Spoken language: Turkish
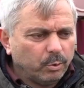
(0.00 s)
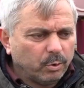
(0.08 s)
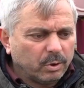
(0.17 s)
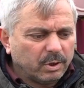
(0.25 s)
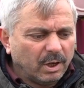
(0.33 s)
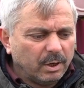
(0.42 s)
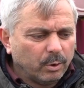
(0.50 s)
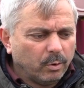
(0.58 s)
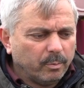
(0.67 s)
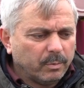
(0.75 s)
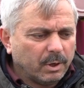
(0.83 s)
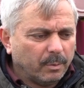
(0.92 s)
Gürt
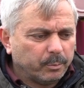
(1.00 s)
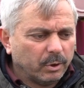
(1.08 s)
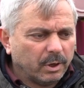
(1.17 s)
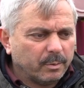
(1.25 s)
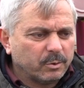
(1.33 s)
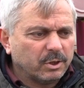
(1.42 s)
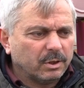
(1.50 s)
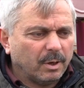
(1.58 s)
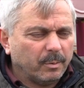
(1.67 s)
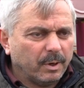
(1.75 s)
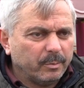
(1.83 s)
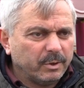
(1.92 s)
Telekom kaplularımızın
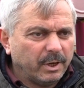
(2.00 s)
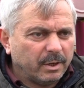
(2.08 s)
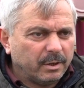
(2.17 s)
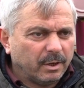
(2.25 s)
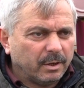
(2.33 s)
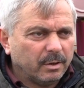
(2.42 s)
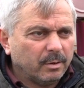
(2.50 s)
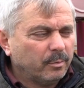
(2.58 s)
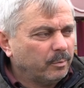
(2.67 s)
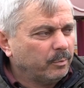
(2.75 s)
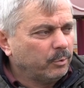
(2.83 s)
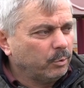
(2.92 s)
tamamı yerde.
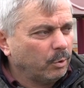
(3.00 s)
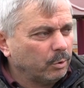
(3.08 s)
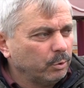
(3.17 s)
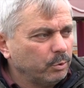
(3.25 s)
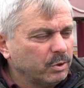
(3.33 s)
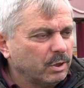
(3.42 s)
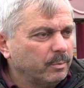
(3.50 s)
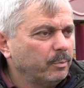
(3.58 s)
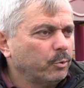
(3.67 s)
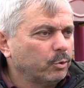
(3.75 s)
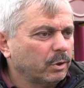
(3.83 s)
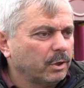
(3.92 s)
Gördüğünüz
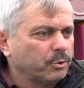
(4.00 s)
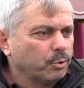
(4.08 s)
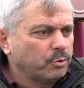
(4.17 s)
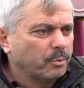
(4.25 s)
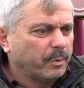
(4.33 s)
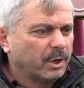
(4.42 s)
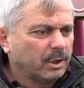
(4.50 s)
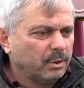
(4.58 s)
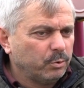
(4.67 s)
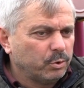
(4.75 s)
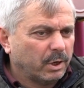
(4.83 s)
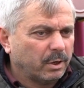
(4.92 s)
gibi burada da çocuk
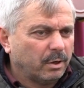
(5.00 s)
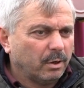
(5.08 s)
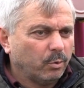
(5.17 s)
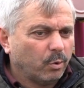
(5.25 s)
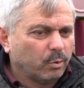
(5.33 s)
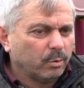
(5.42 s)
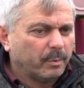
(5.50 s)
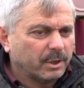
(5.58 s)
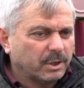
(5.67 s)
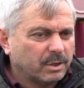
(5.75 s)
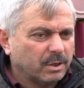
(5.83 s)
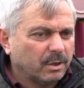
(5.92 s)
parkının üzerinde, okul
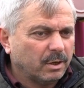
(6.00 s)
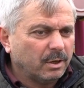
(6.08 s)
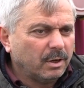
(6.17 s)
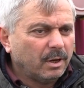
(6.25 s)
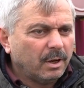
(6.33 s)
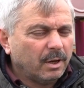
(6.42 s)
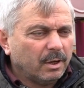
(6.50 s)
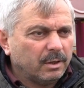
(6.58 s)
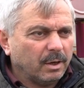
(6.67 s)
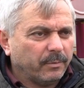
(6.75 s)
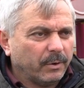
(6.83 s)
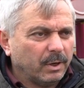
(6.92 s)
bahçesinde
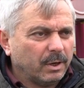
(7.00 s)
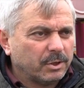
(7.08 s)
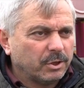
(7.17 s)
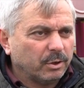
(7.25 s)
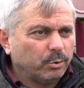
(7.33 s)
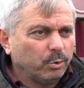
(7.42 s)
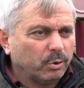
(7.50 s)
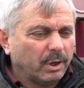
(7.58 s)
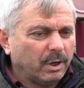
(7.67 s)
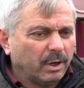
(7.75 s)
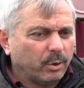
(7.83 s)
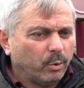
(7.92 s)
defalarca Türk
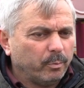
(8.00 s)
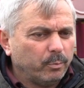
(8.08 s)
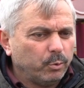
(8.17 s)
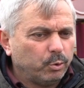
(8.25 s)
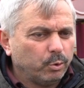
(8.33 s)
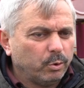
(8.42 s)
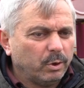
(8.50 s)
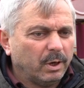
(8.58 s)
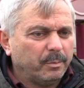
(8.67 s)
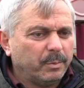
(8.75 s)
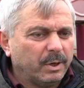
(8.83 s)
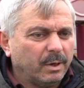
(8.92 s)
Telekom
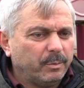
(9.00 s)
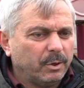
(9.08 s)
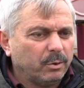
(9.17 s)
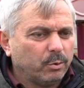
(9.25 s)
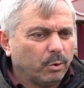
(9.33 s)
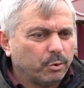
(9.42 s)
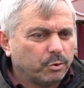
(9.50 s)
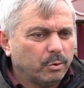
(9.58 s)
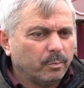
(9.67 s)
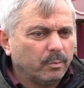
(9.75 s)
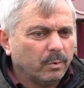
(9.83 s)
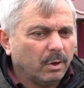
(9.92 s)
müdürüyle birebir
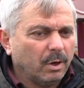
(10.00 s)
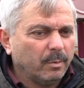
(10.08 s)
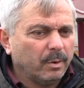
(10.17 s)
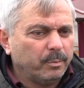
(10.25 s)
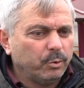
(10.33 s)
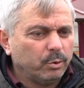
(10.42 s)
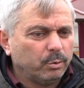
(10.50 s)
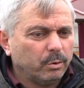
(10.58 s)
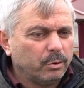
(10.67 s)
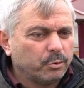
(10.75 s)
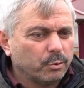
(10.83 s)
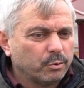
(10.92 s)
görüştüm ama bir
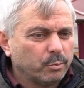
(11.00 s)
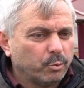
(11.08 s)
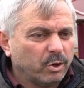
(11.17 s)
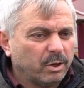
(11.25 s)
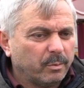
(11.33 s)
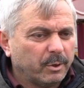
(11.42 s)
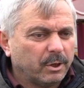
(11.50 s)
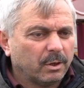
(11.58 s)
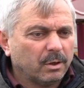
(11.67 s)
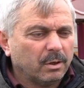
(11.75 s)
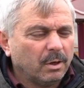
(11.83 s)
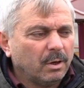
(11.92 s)
türlü çözüm üretemedik.
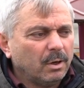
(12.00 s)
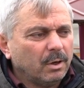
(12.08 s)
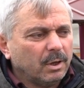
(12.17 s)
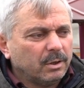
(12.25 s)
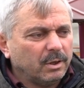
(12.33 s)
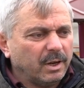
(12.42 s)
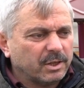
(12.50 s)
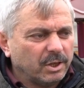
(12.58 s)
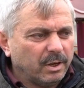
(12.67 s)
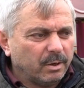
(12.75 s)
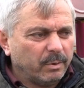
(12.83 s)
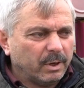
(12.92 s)

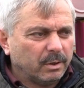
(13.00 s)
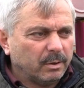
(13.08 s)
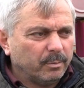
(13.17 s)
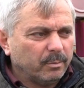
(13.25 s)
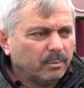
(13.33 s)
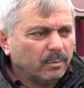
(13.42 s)
Dilekçeler verdim